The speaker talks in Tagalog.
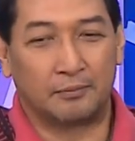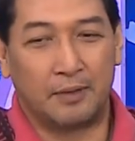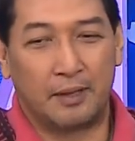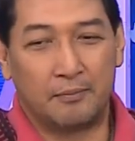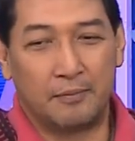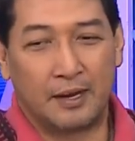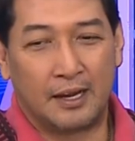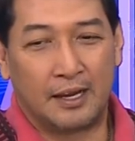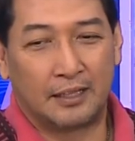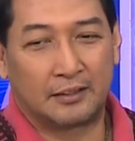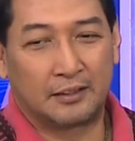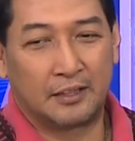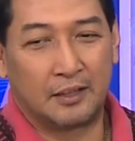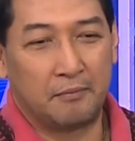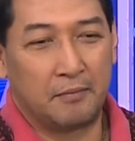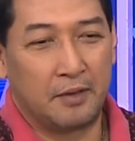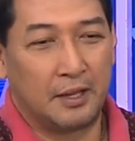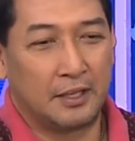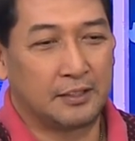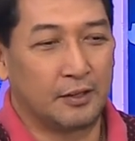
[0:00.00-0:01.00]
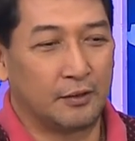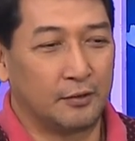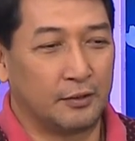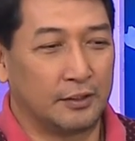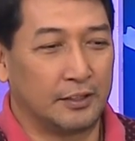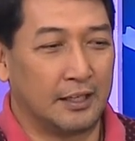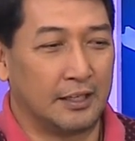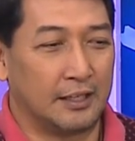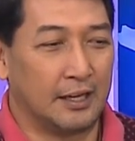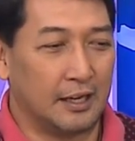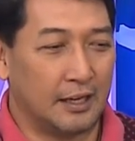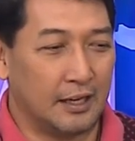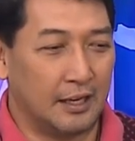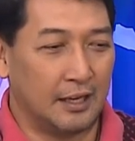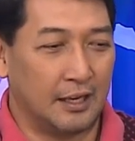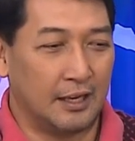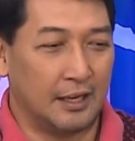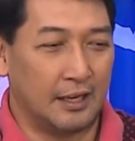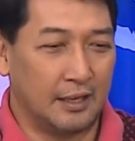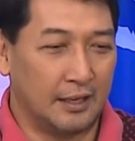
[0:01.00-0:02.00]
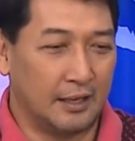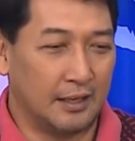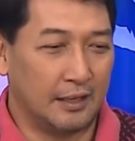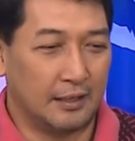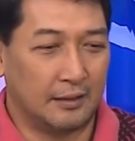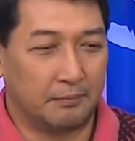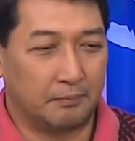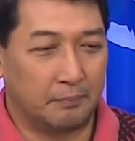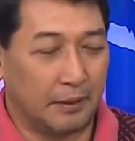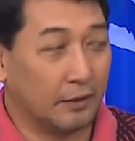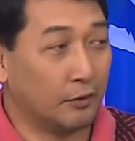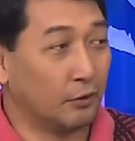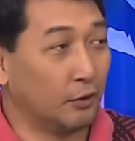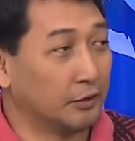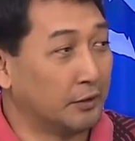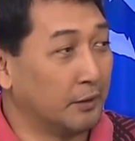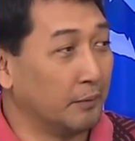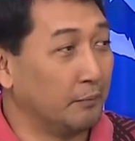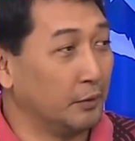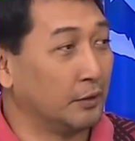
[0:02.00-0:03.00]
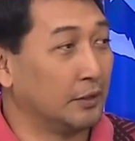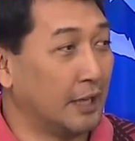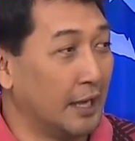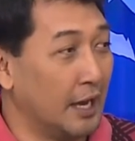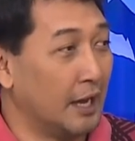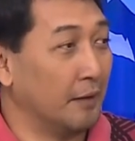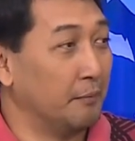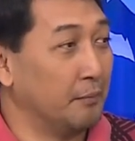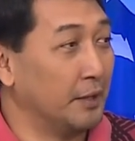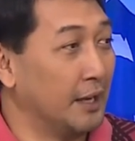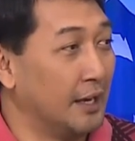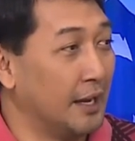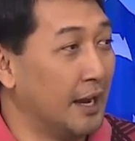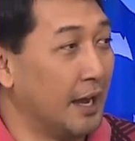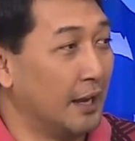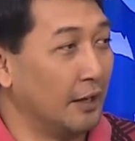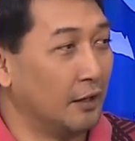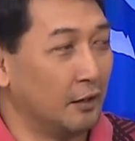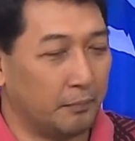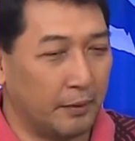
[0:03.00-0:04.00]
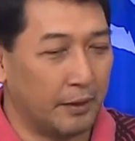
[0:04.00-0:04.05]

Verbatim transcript: may mga teammates ako na nakapag-contribute kaya kami nanalo.